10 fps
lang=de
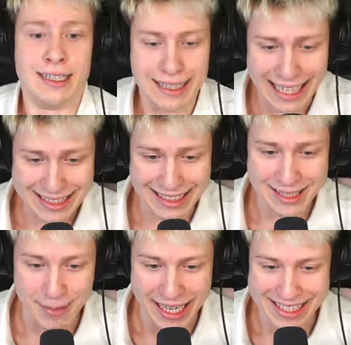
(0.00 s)
Das sind
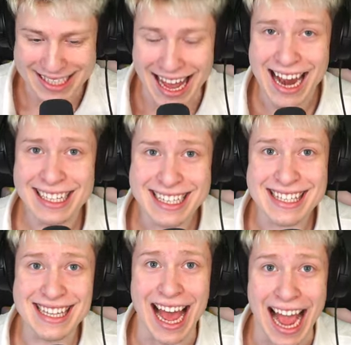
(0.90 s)
meine
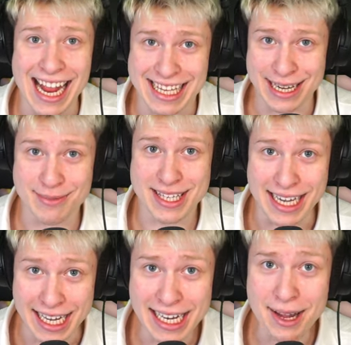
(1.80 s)
seltensten Items
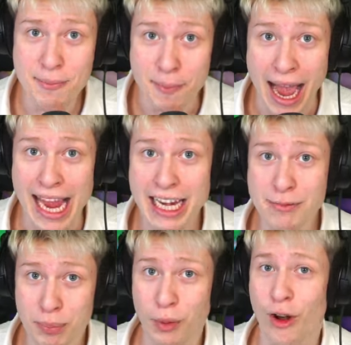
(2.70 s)
in meinem
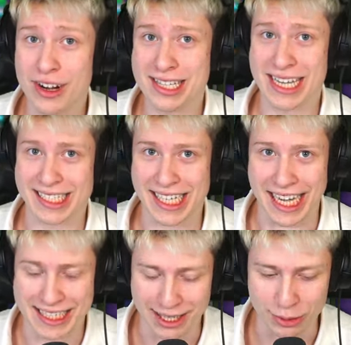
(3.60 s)
Brawl Stars
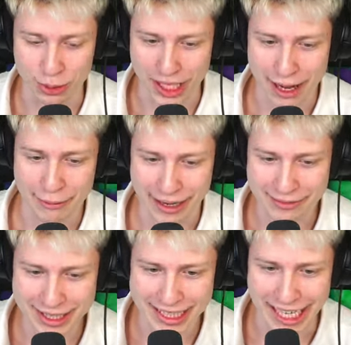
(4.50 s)
Katalog. Ja, fangen
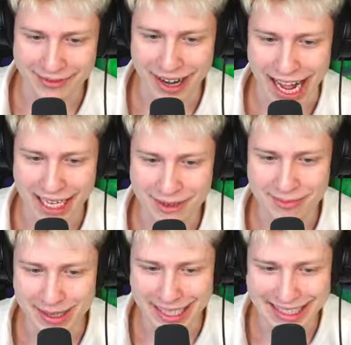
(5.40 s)
wir direkt mal an
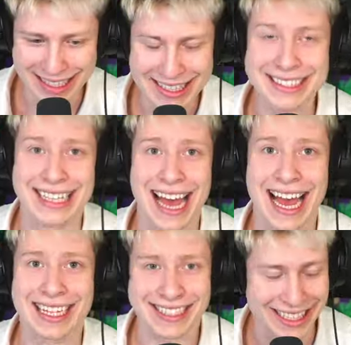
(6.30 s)
mit
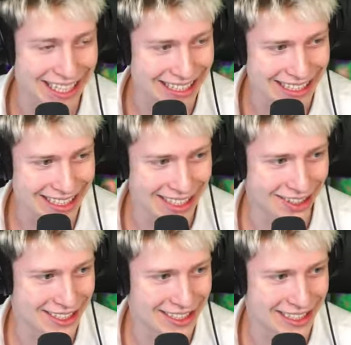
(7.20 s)
Star Shelly.
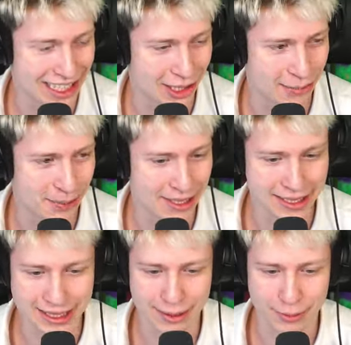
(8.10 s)
Leute, ich glaube, äh,
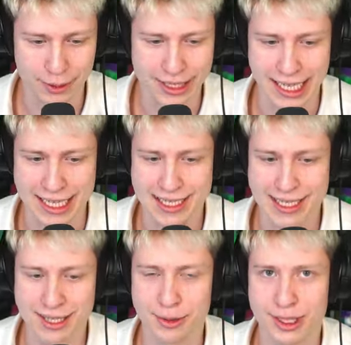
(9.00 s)
jeder von euch kennt
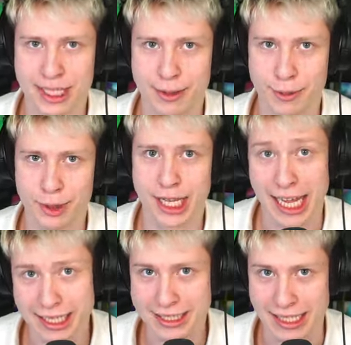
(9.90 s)
sie und jeder von euch
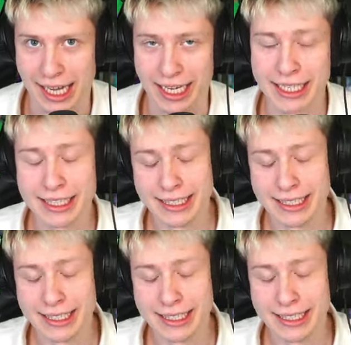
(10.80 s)
hätte sie gerne.